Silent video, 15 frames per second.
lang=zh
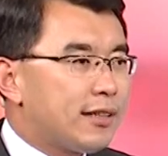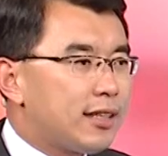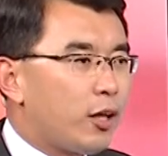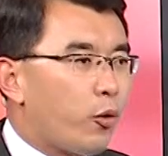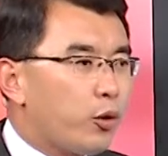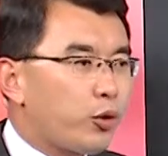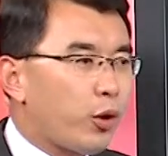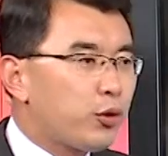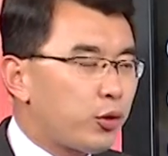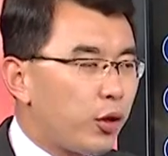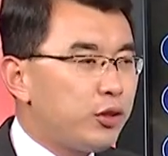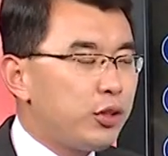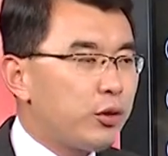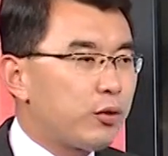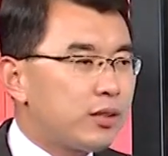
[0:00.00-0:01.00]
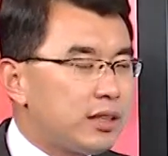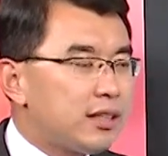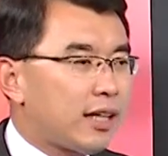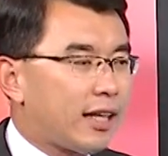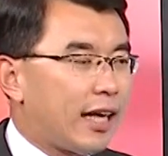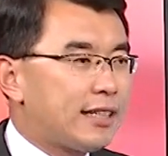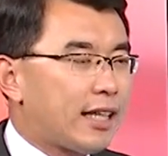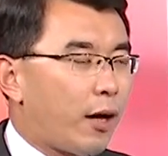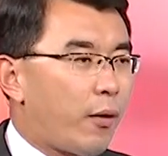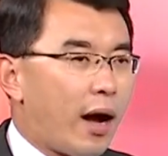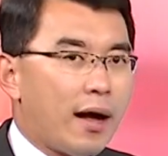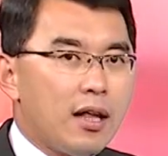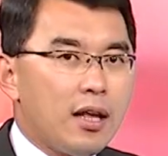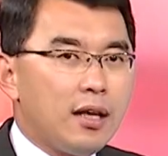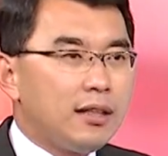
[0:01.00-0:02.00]
尔街或对于全球金融市场来讲的
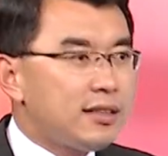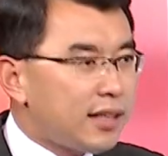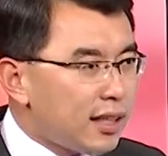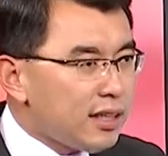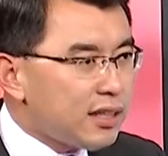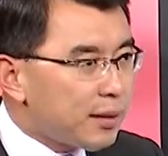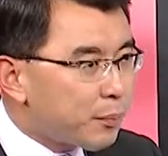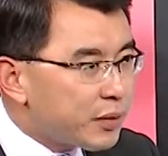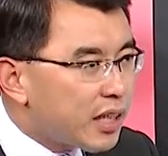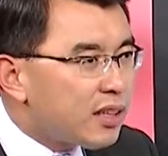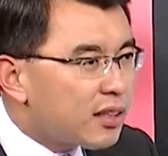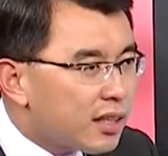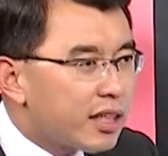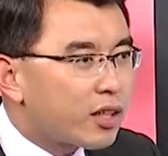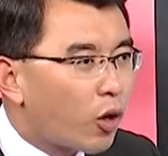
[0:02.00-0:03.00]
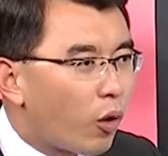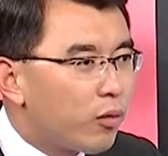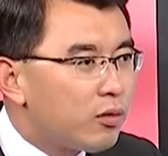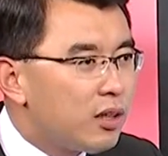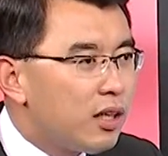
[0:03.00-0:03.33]
话，升息不见是利空，